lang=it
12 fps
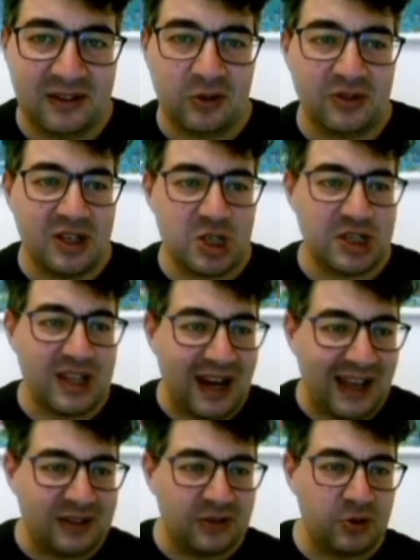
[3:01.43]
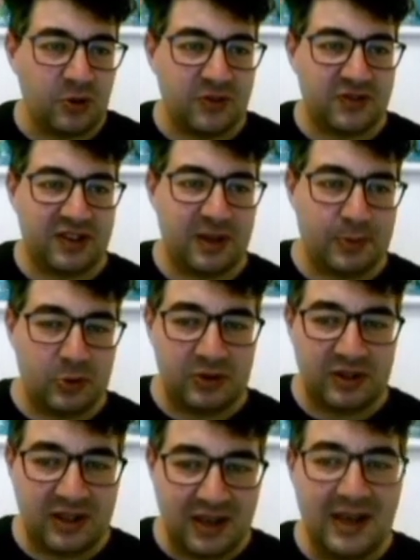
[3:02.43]
decideranno i nostri
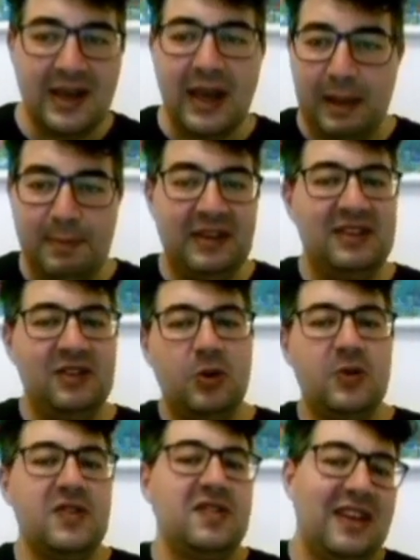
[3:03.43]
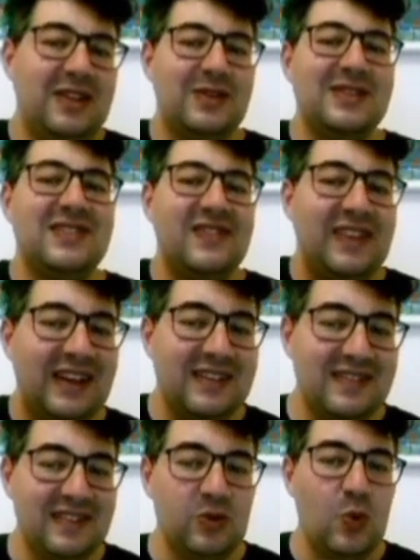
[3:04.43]
pugni. E il bandito è costretto a
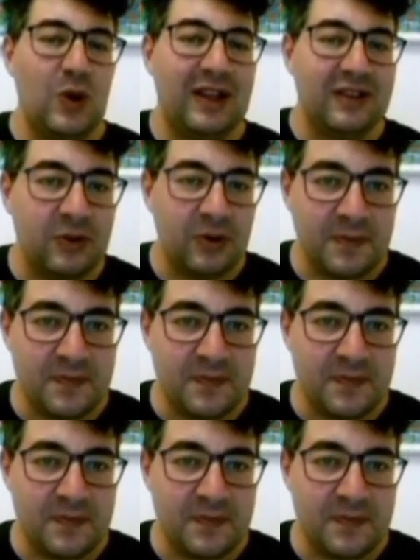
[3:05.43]
sfidarsi il guanto.